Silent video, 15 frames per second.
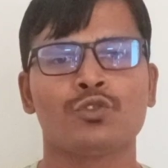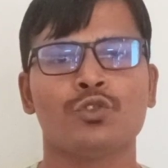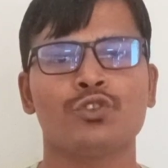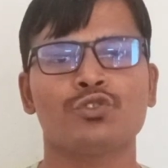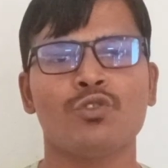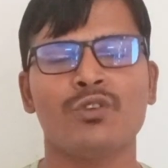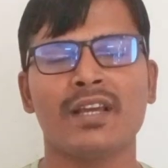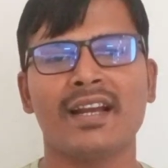
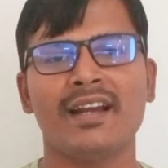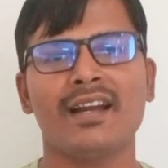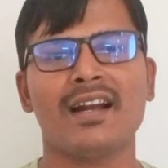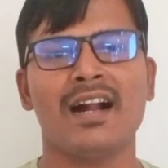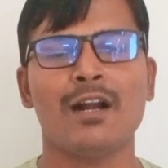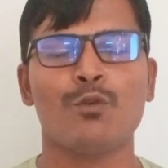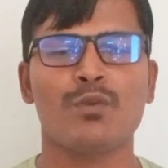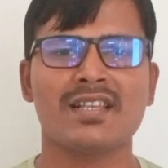दोस्तों क्रेडिट
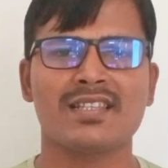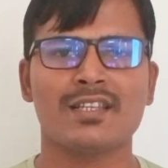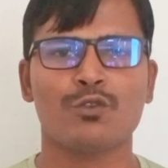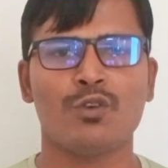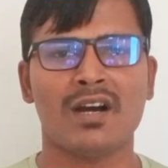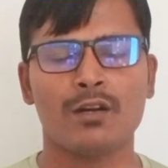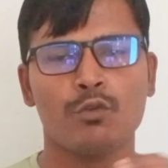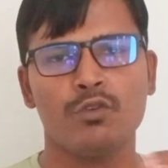कार्ड वैसे
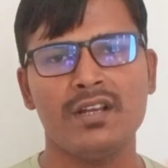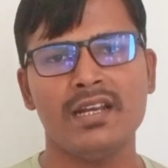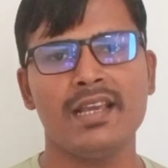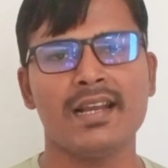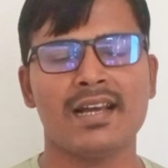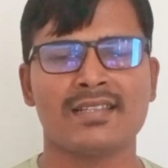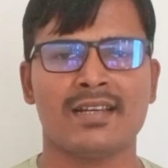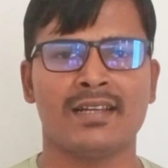तो हर कोई
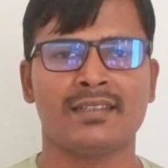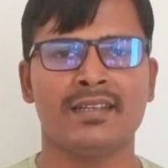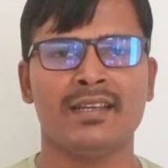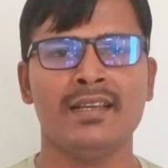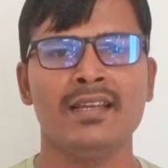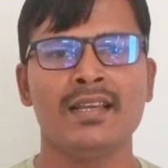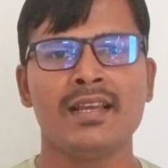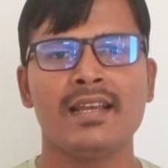लेना चाहते
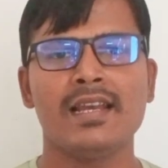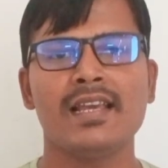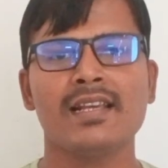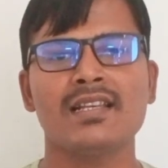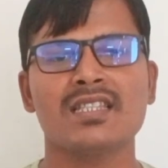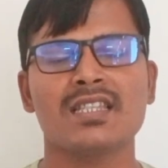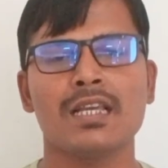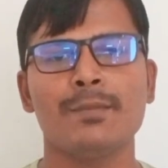हैं
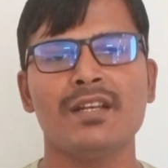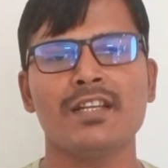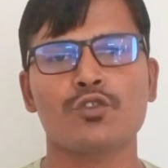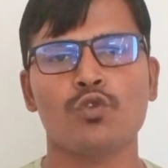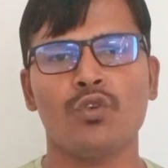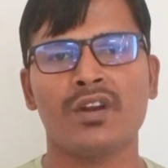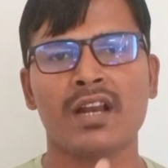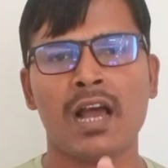लेकिन सिविल
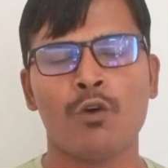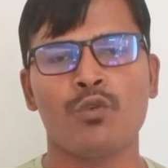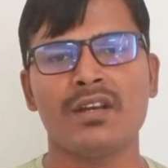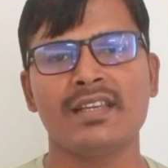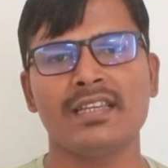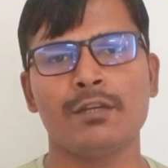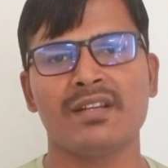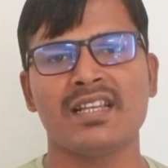स्कोर ना
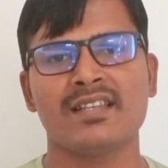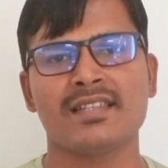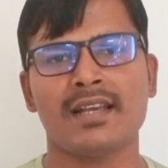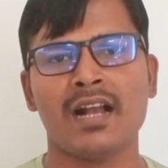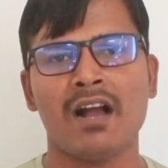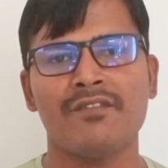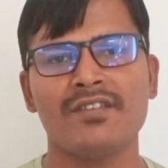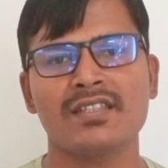होने की वजह से
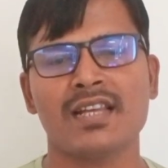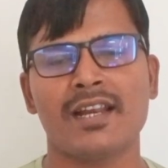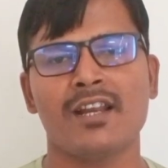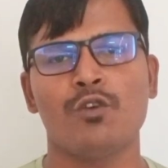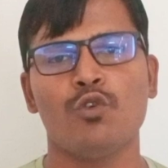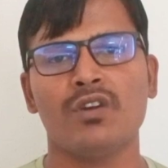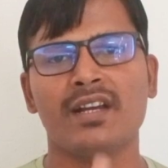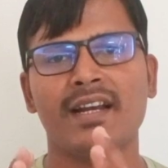काफ़ी सारे
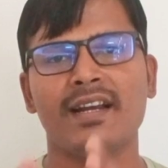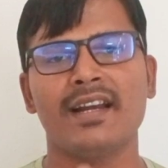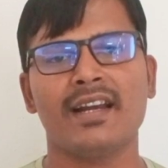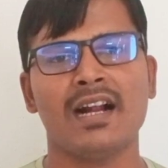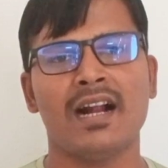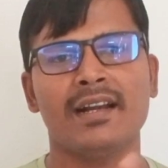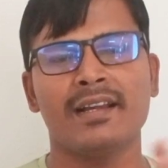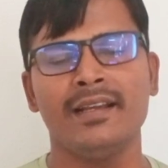लोग क्रेडिट
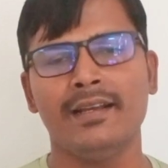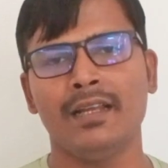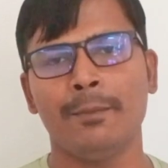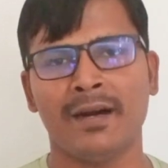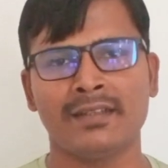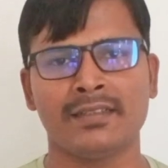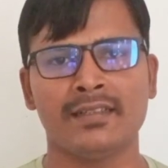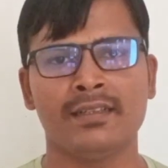कार्ड नहीं ले
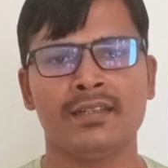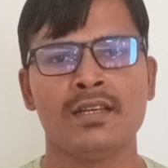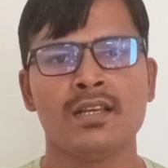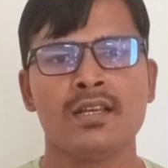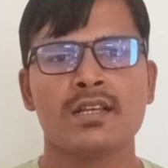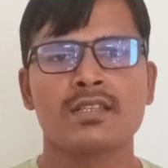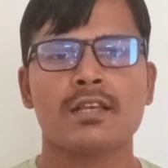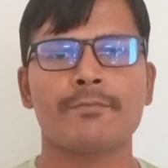पाते हैं
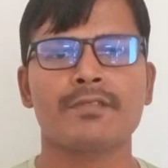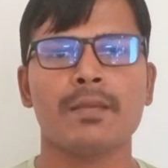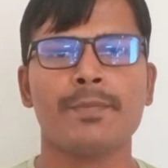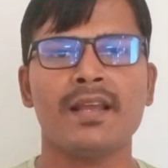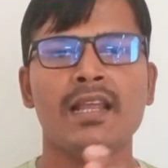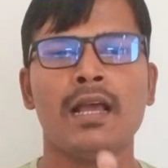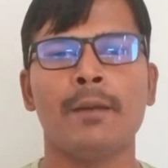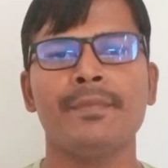सबसे
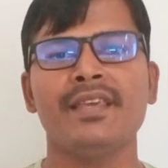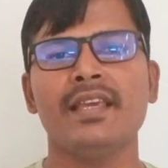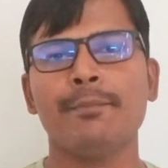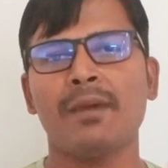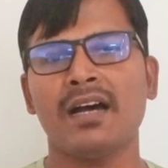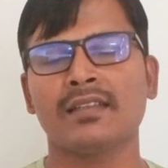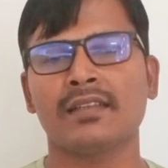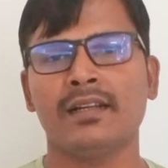पहले हम ये
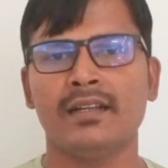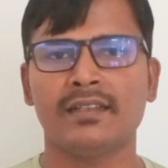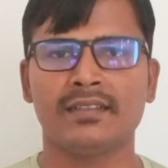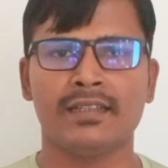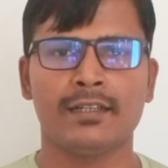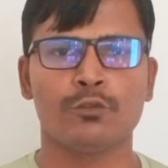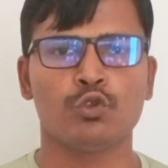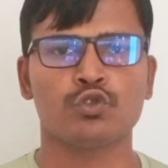बात कर
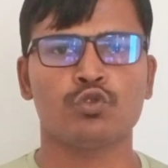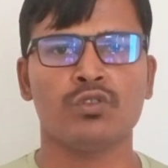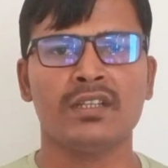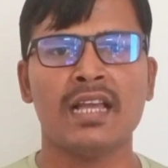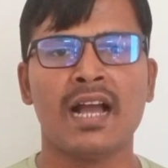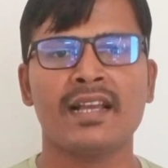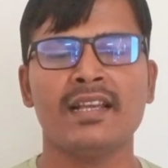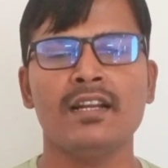लेते हैं दोस्तों
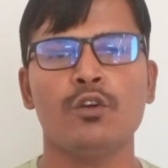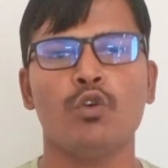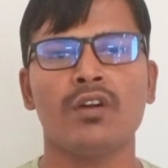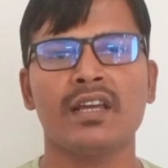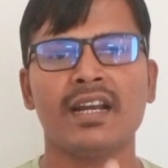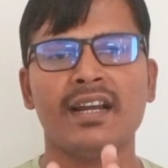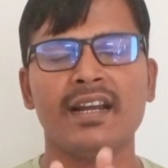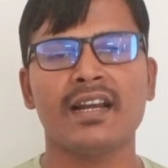कि आखिर लोग
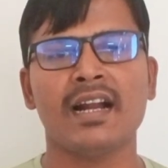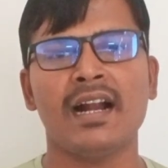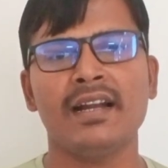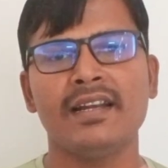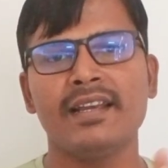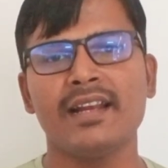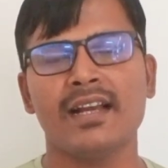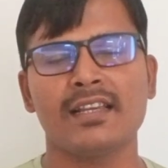क्रेडिट
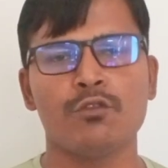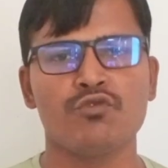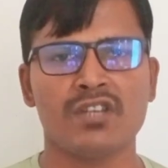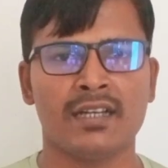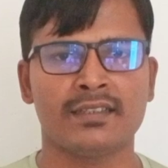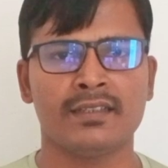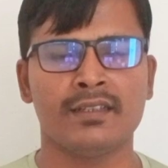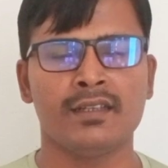कार्ड लेना क्यों
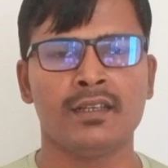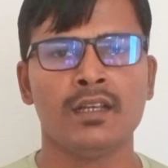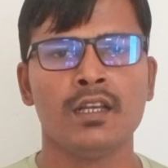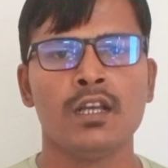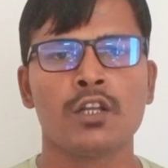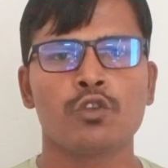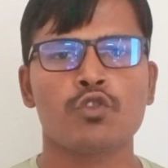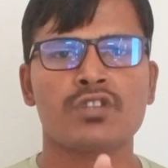चाहते हैं
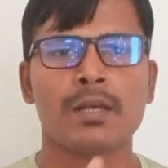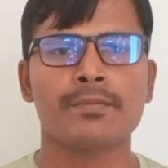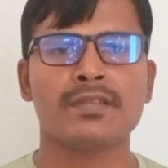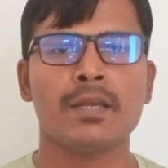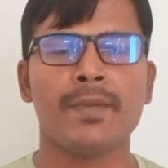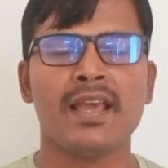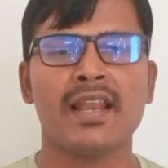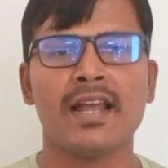तो
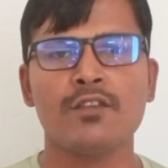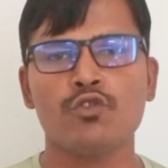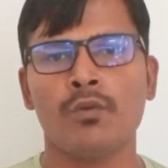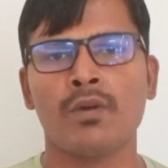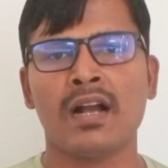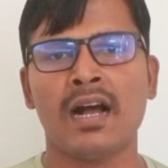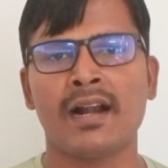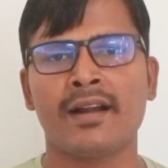सबसे पहला जो
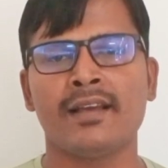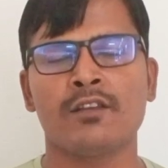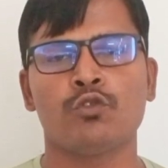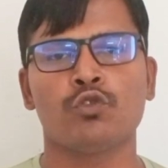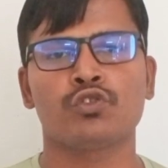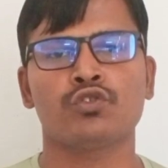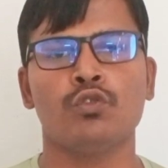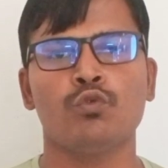कार्ड है
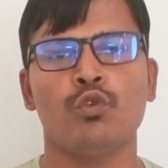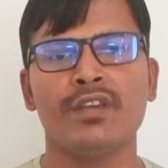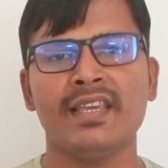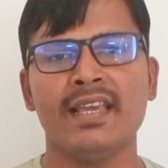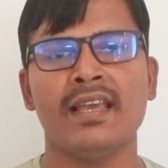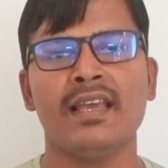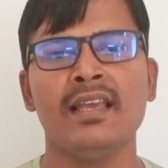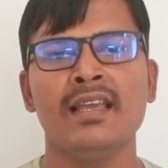दोस्तों वो
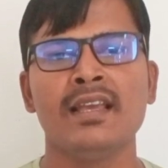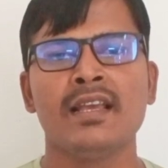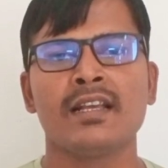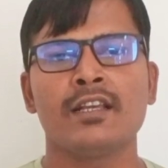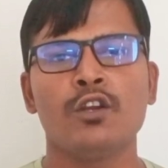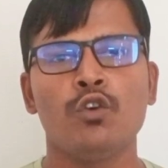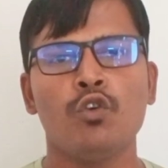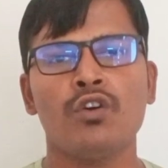ये है
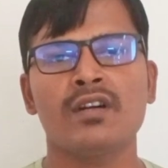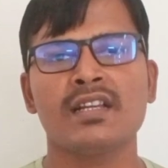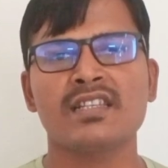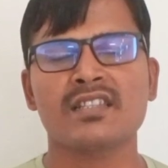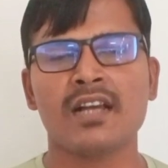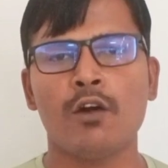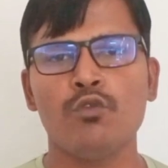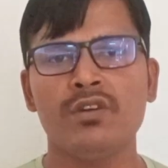कि लोग
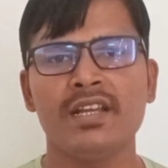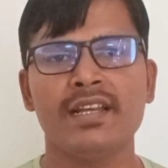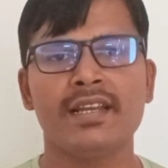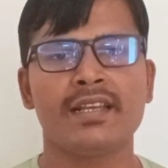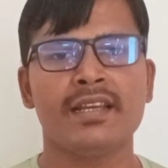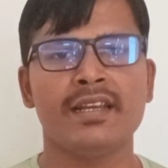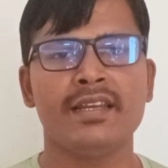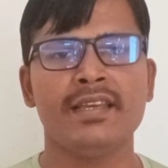डिस्काउंट
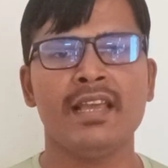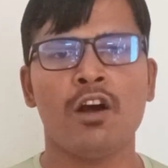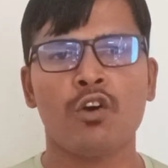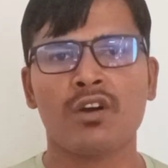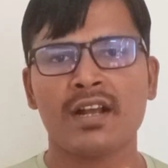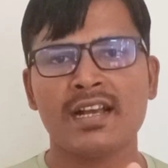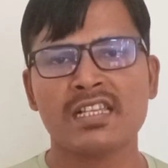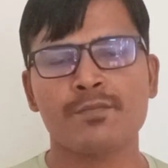लेने के लिए
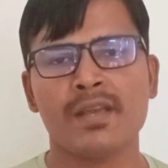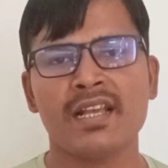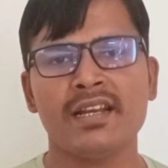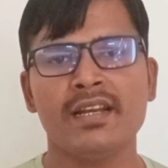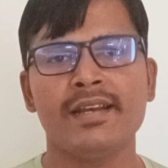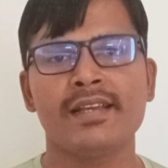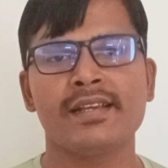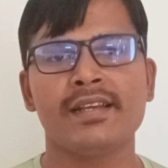और कैशबैक
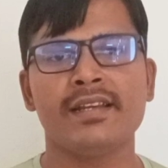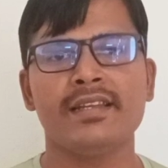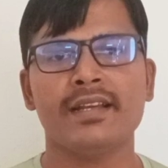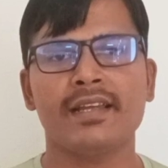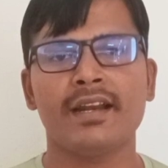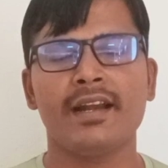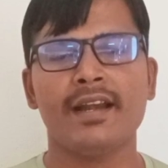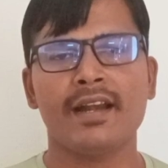लेने के लिए
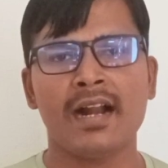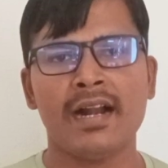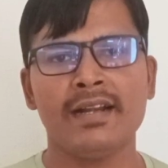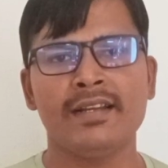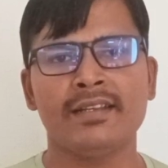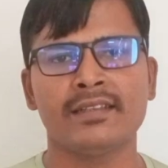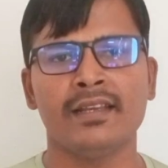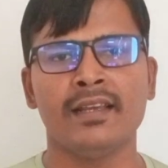क्रेडिट
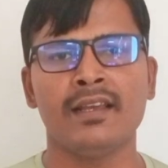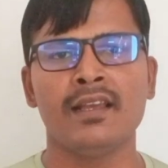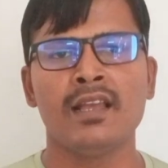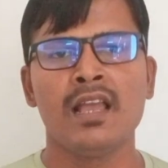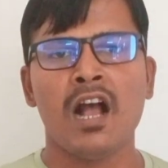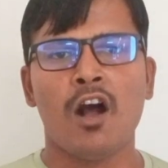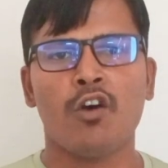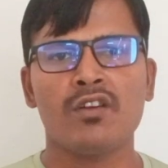कार्ड लेते हैं
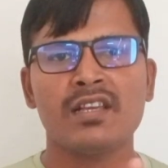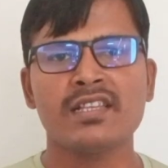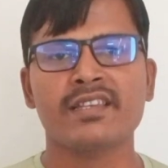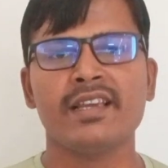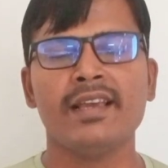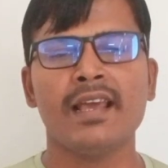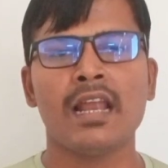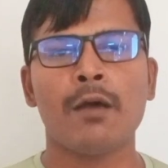और
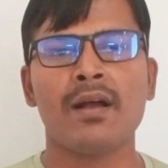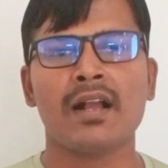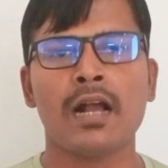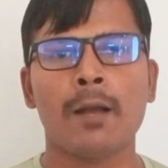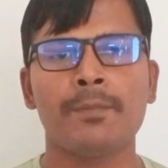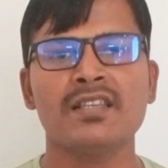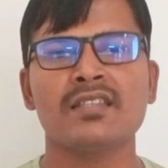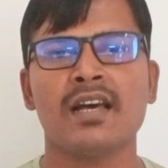इसके अलावा
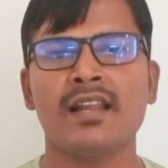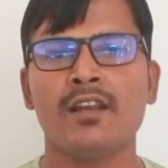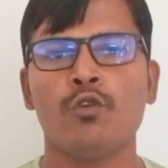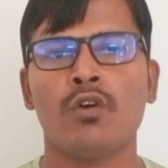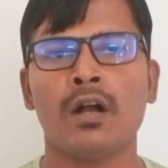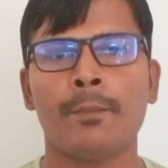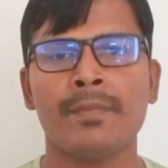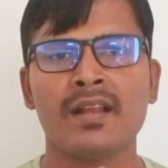काफ़ी सारे
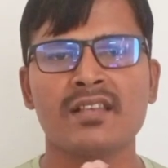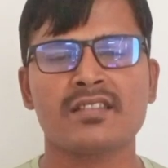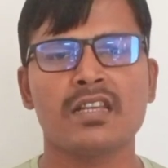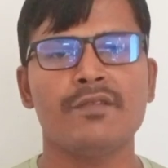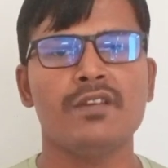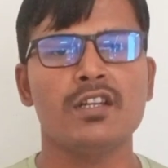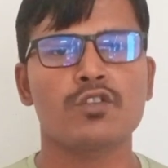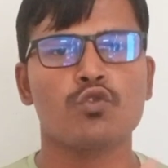लोग अपना
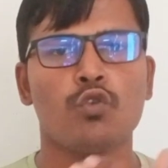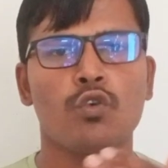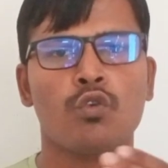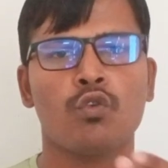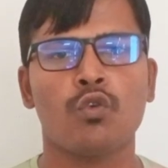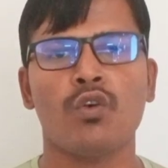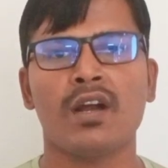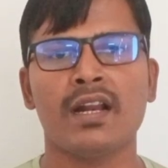सिविल स्कोर
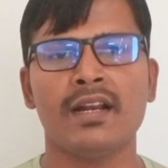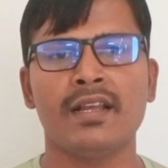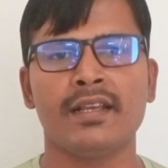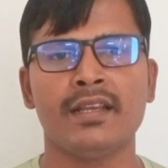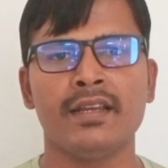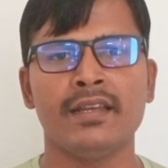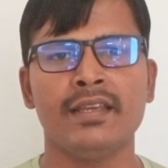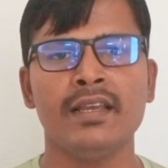ग्रो करने
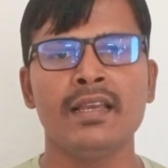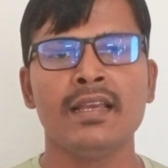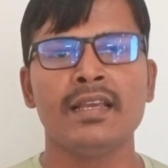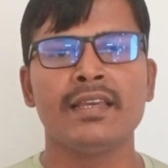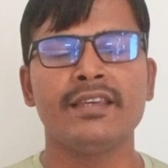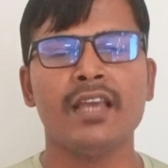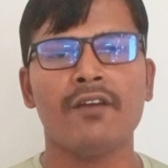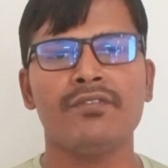के लिए
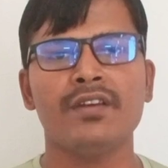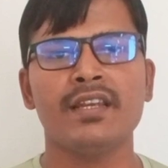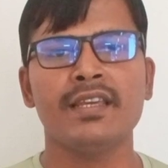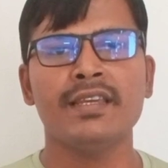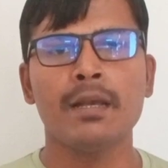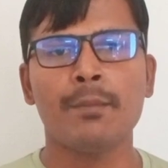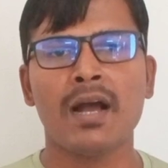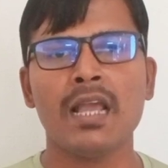या फिर
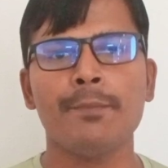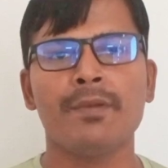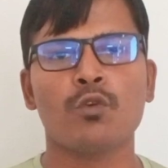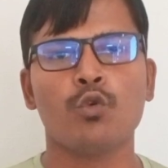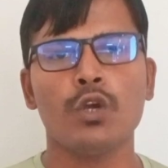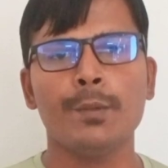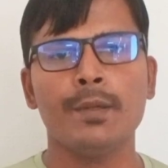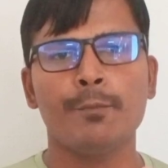ईएमआई e पर
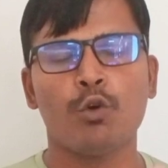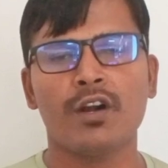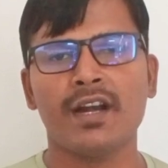कोई भी